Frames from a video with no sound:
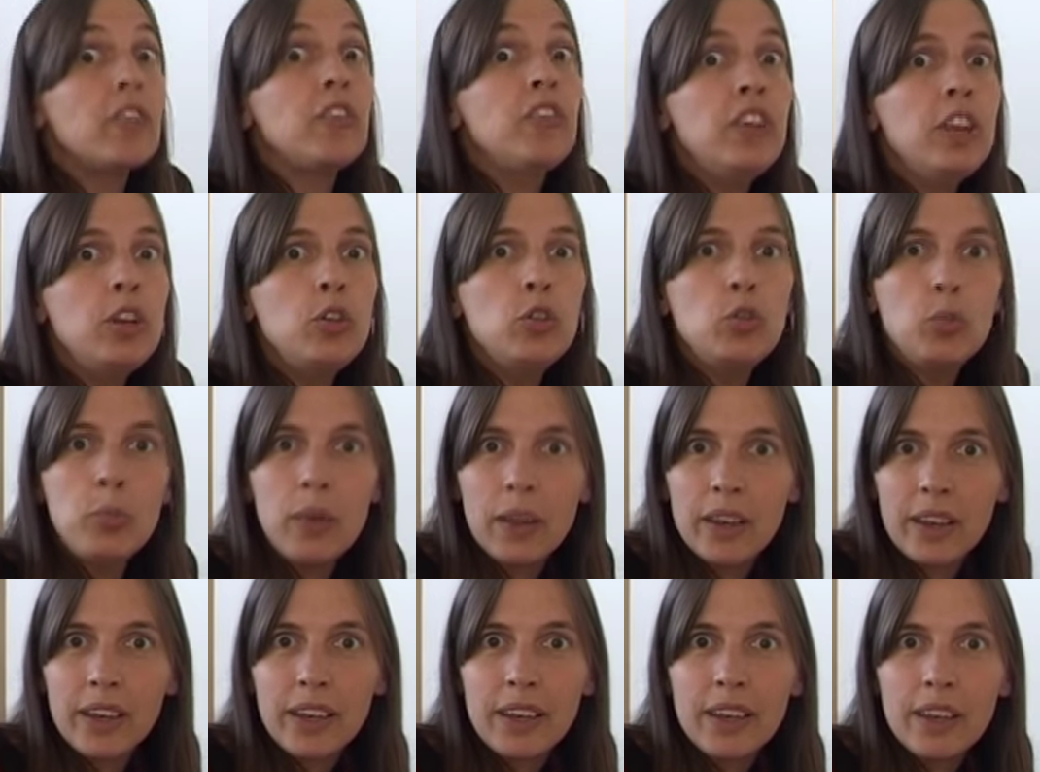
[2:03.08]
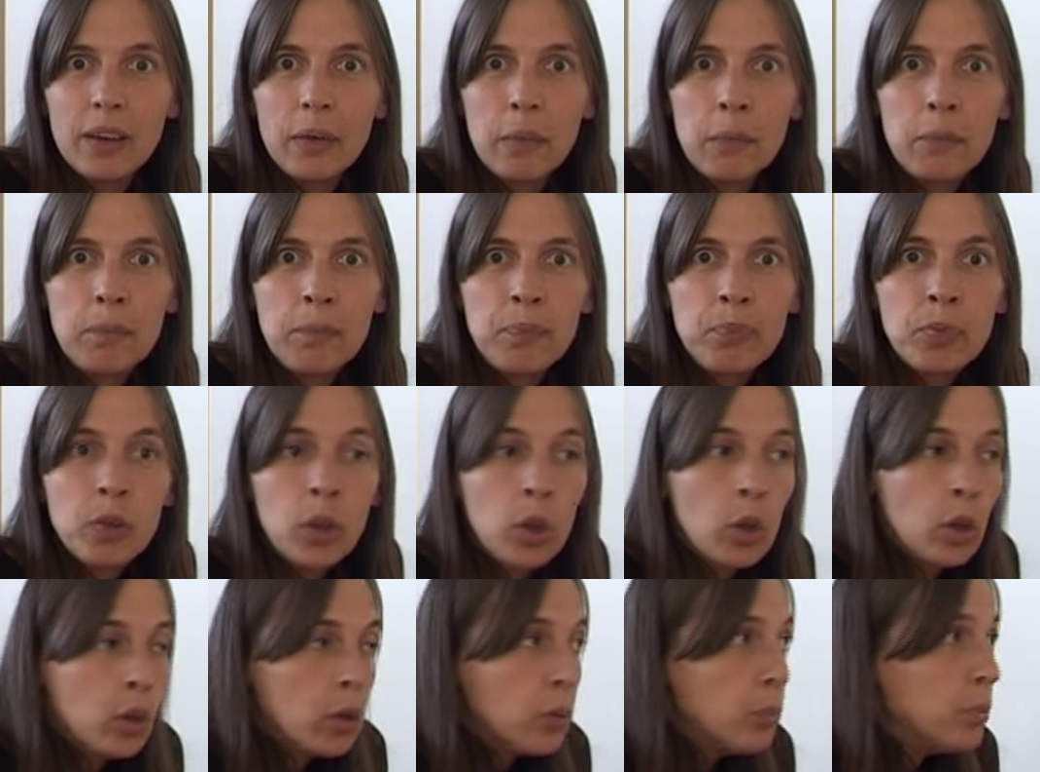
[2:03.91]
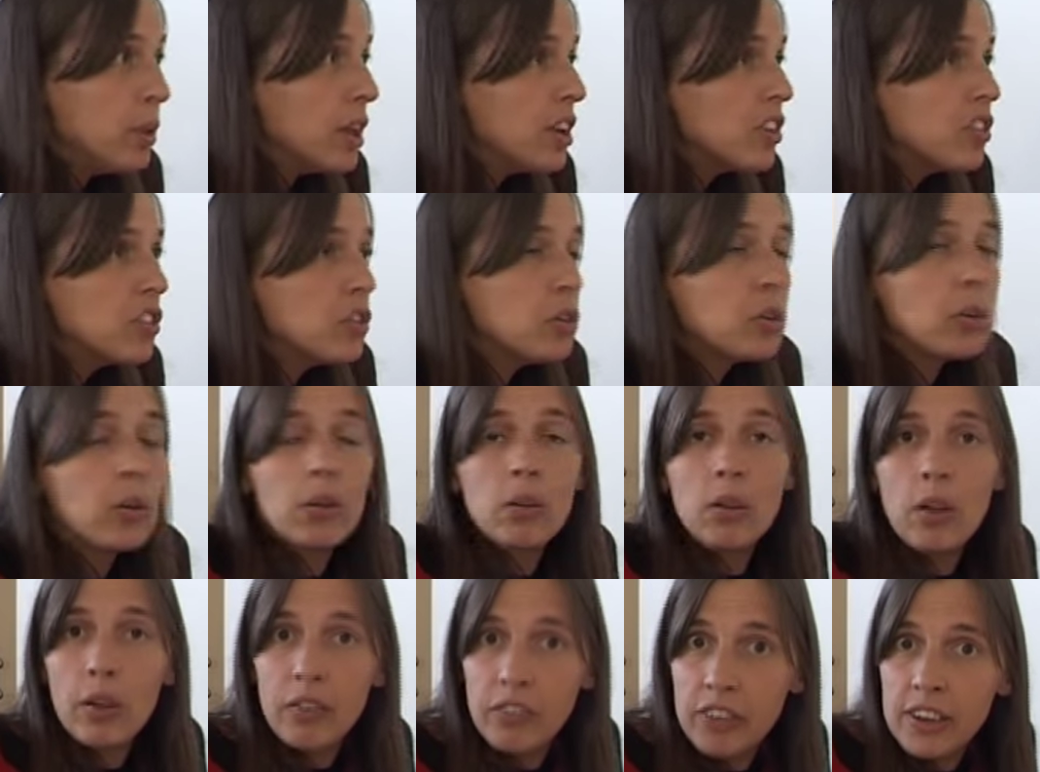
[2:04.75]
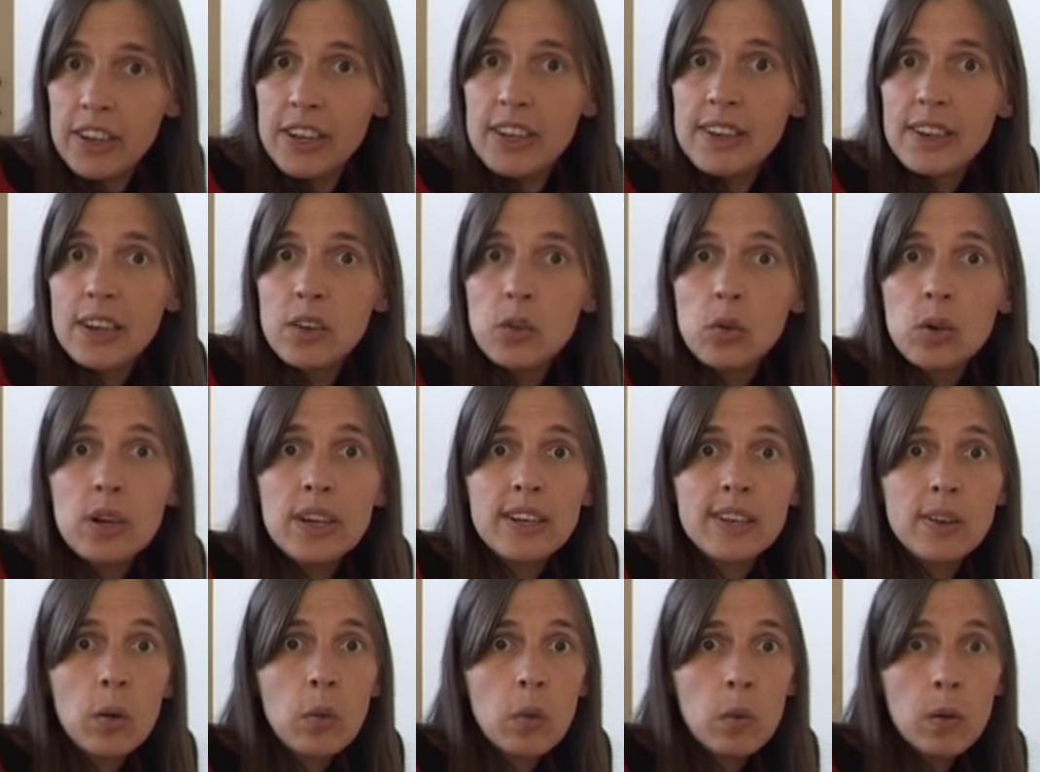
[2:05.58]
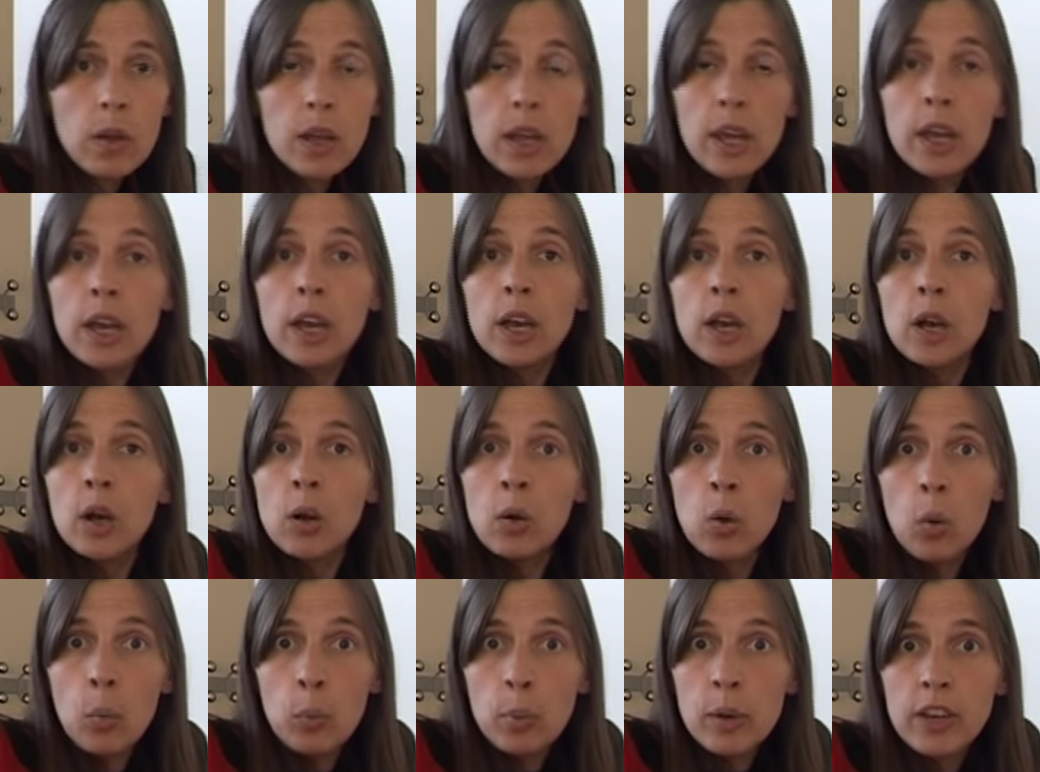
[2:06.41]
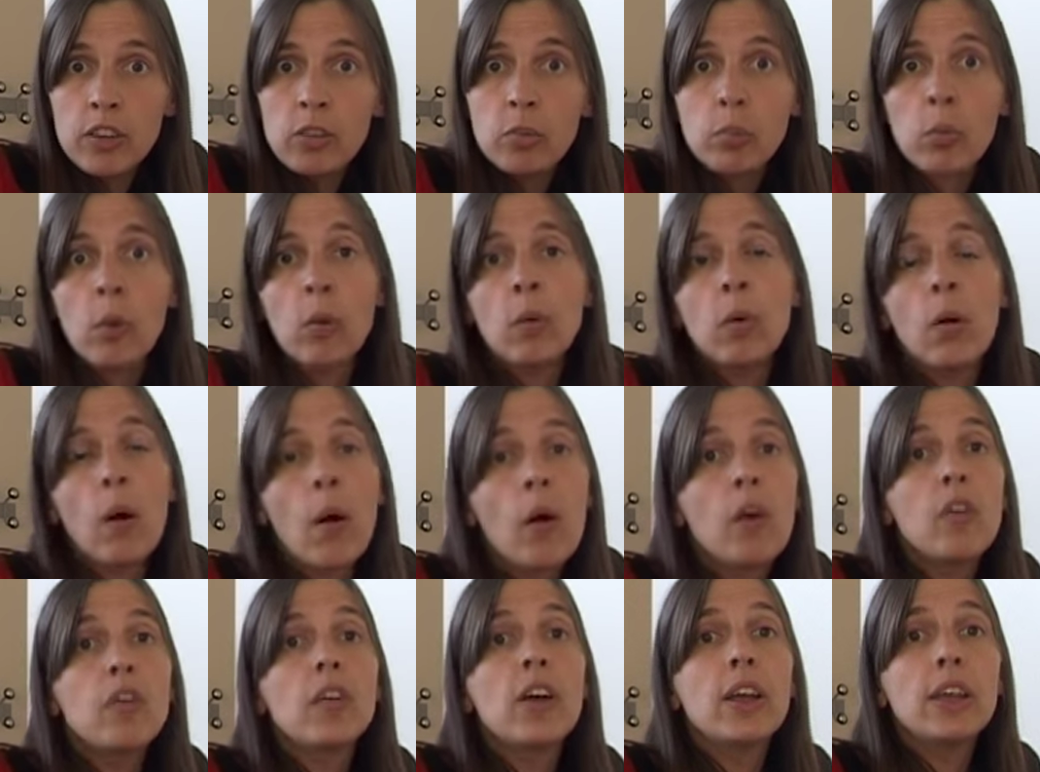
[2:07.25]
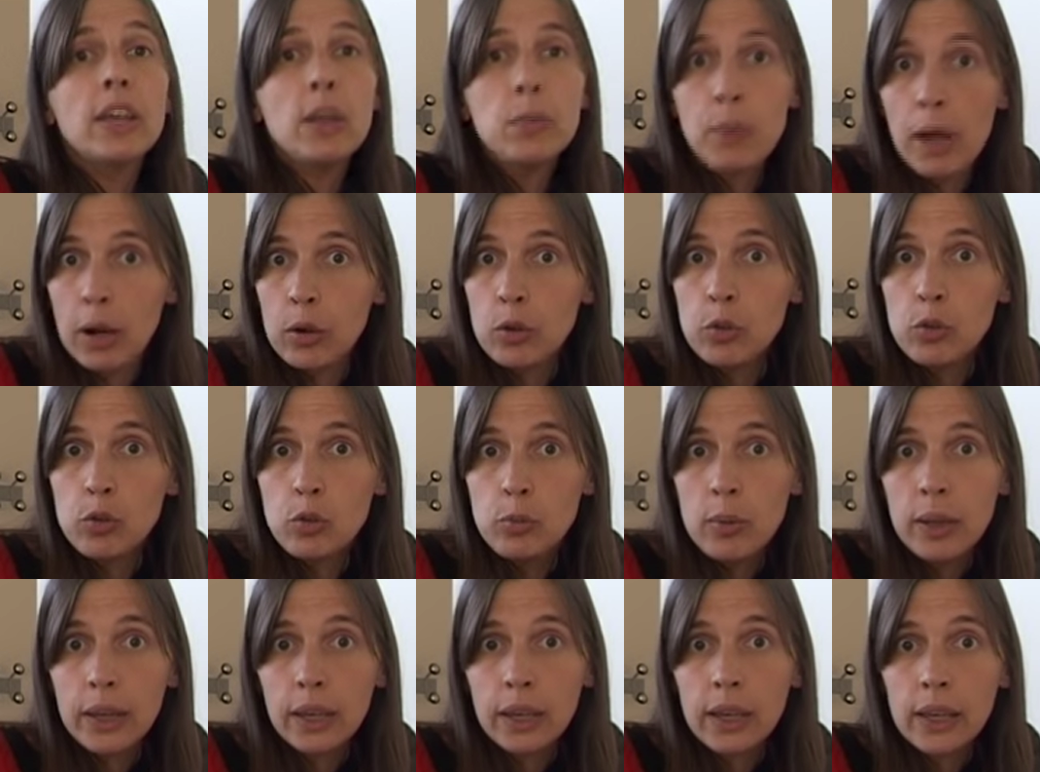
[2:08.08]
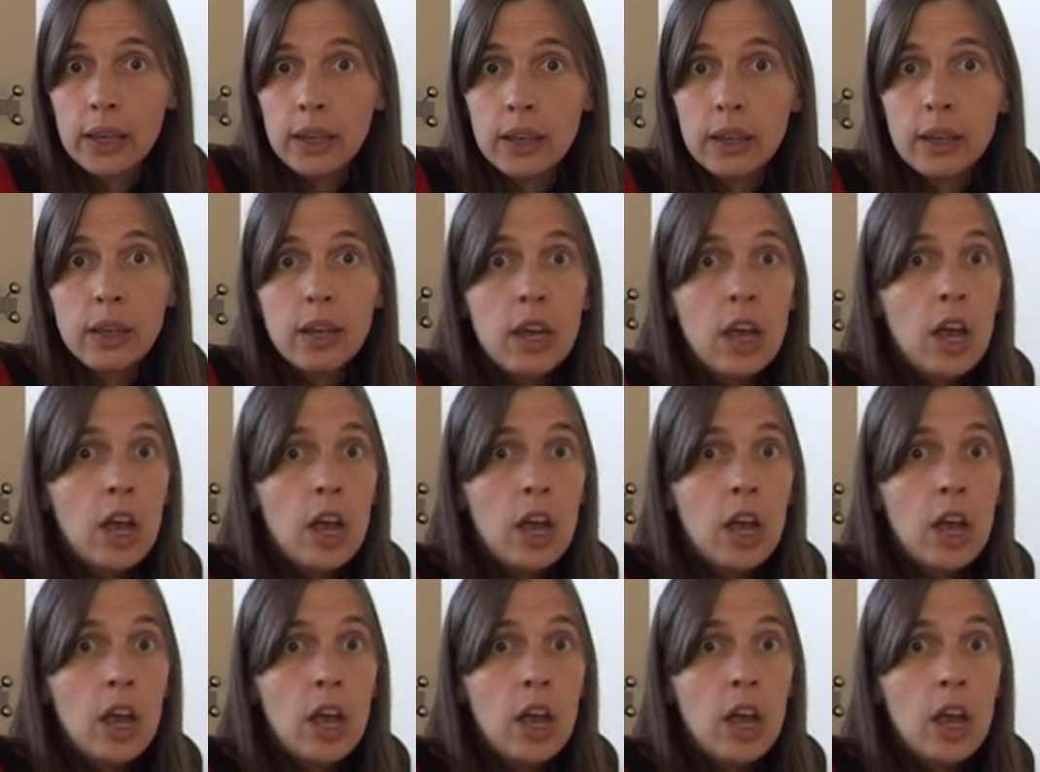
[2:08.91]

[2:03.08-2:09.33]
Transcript: vie numérique. Bien sûr, la vie des adolescents est complètement envahie par le numérique.